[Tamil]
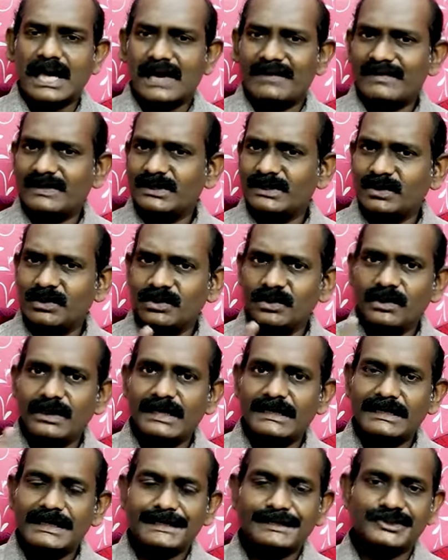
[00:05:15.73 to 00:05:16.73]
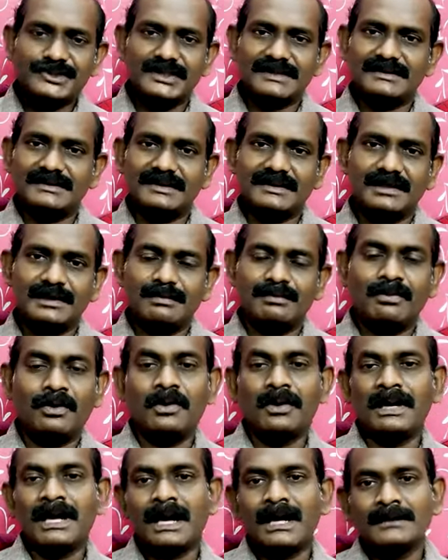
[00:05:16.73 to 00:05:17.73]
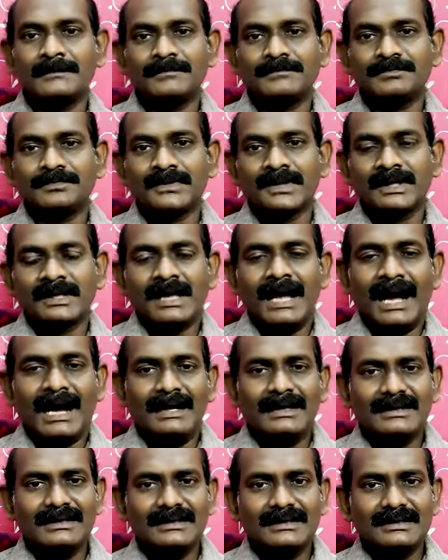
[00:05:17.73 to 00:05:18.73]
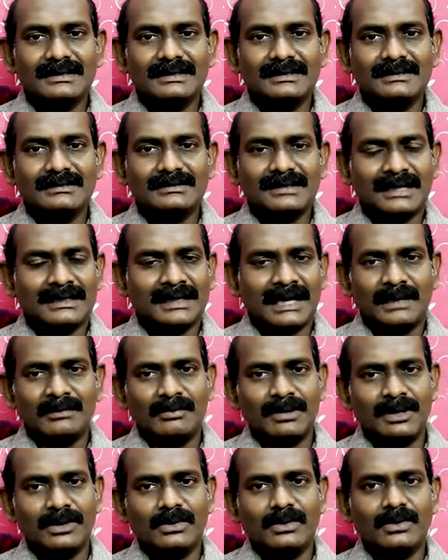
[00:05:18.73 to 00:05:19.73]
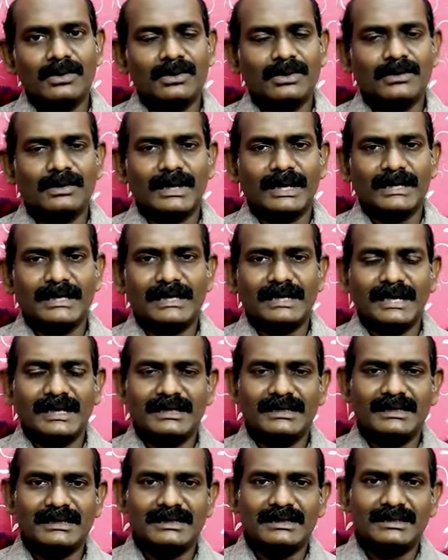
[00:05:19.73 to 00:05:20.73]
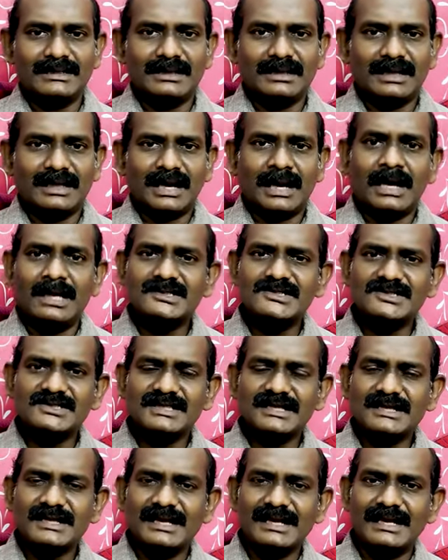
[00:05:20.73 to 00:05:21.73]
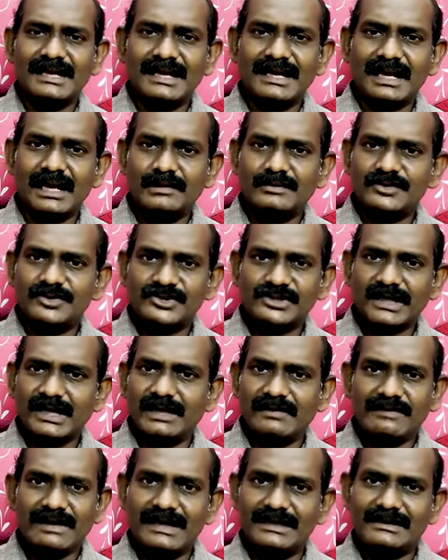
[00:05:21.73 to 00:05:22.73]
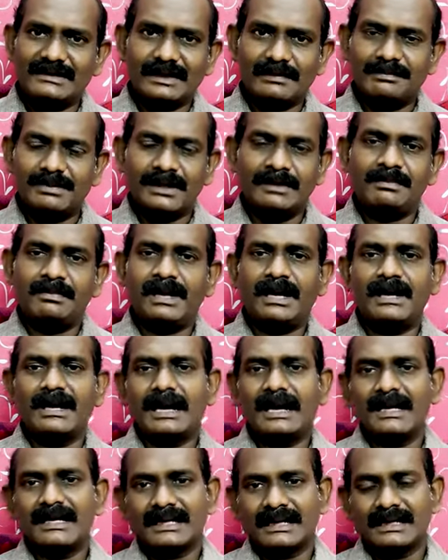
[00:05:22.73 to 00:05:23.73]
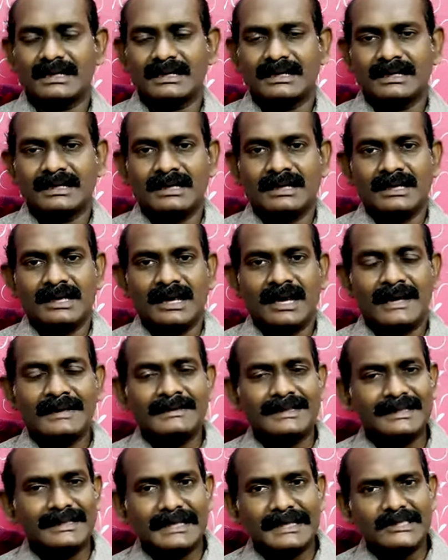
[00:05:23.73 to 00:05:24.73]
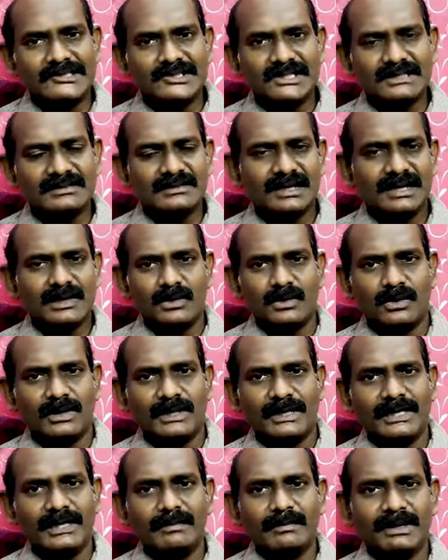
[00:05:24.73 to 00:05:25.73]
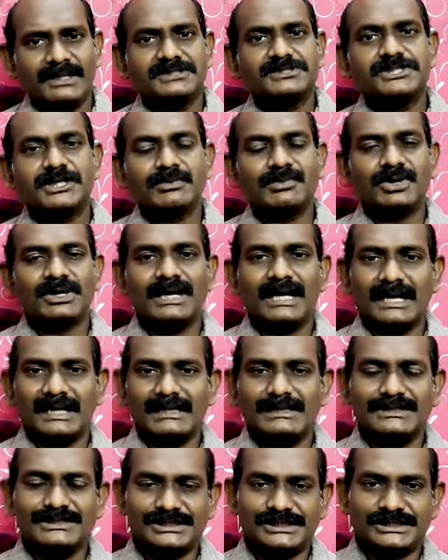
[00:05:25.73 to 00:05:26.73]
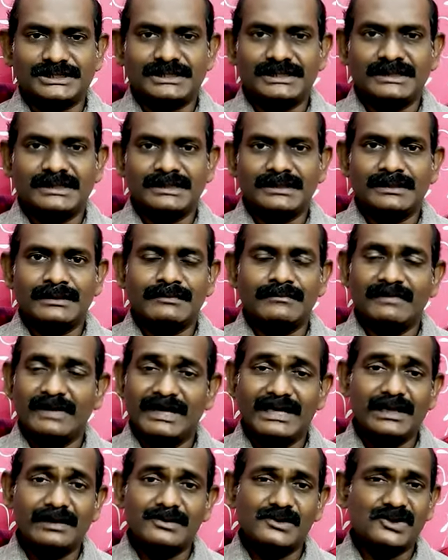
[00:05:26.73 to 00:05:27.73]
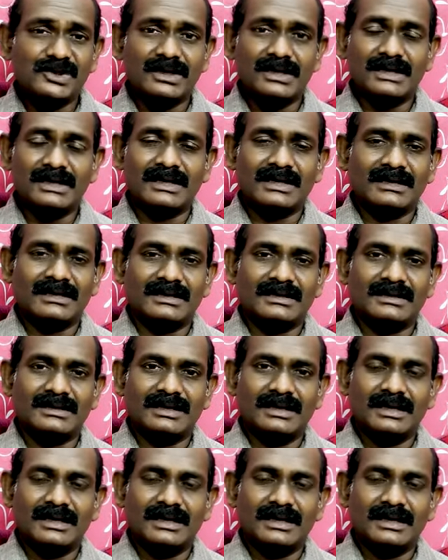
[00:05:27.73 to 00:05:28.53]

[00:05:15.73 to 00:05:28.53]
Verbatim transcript: அவன் தூர தேசத்துக்கு போனான் அங்கு தன் நண்பர்களோடு கூட இணைந்து ஆஸ்திகளை எல்லாம் செலவழித்த பிற்பாடாக அந்த தேசத்திலே கொடிய பஞ்சம் உண்டாயிற்று வேதம் சொல்லுகிறது